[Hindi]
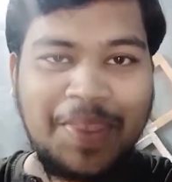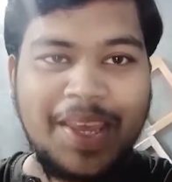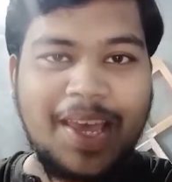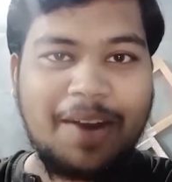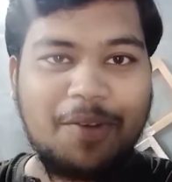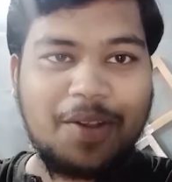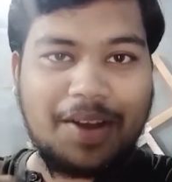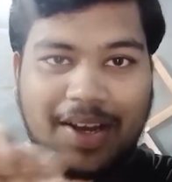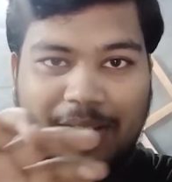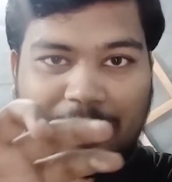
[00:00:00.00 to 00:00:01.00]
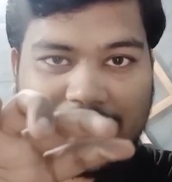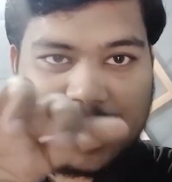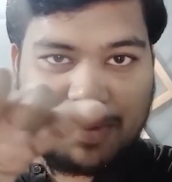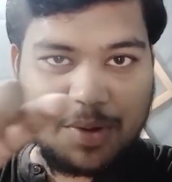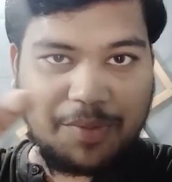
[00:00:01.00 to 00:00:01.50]
रिव्यू थोड़ा सा आप
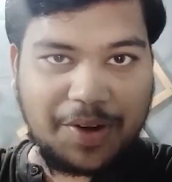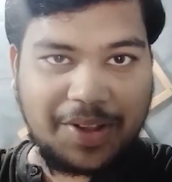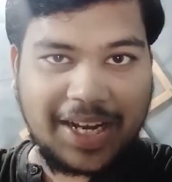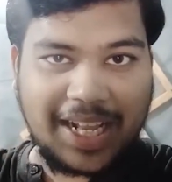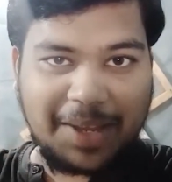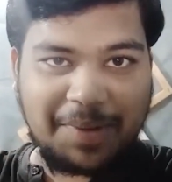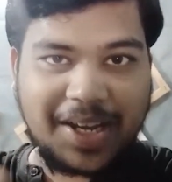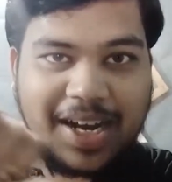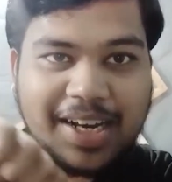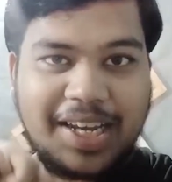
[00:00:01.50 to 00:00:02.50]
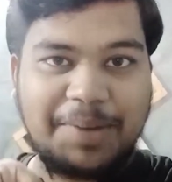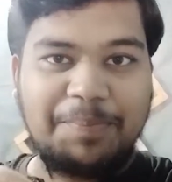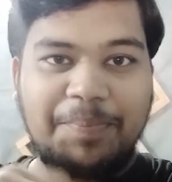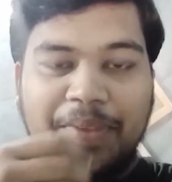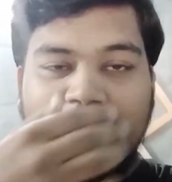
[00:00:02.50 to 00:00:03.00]
लोग वीडियो दिखाते हैं भाई कहाँ गए हम
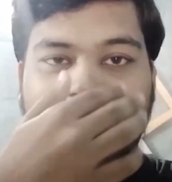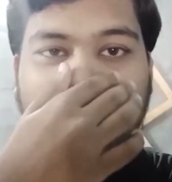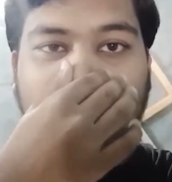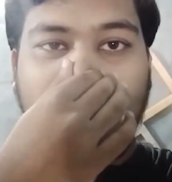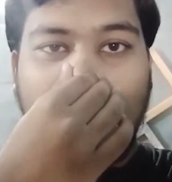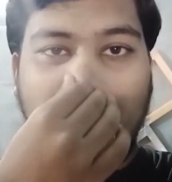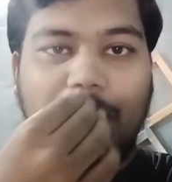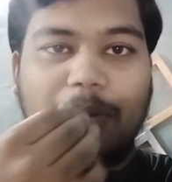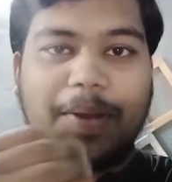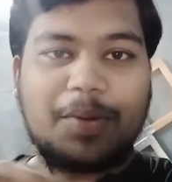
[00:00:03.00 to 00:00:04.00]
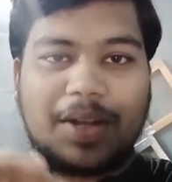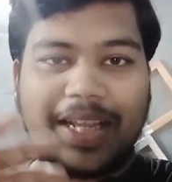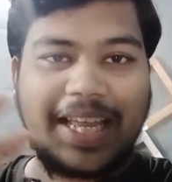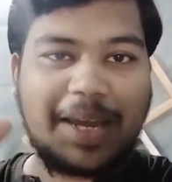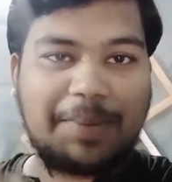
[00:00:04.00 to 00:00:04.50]
तो वो आप लोग को भाई थोड़ा सा देख
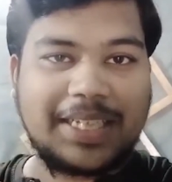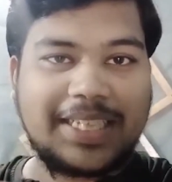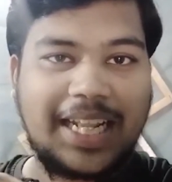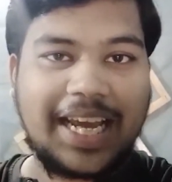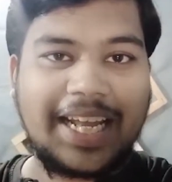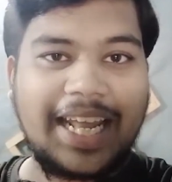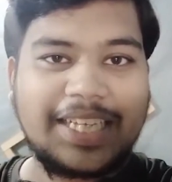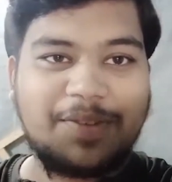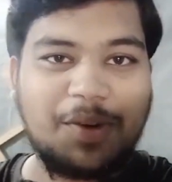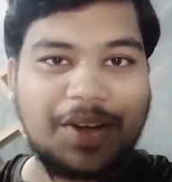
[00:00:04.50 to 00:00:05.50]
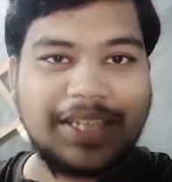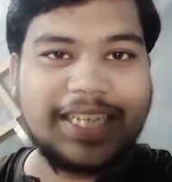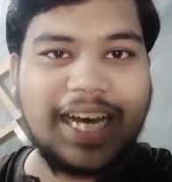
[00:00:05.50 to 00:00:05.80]
के पता चल जाएगा नेक्स्ट ब्लॉग किसका आने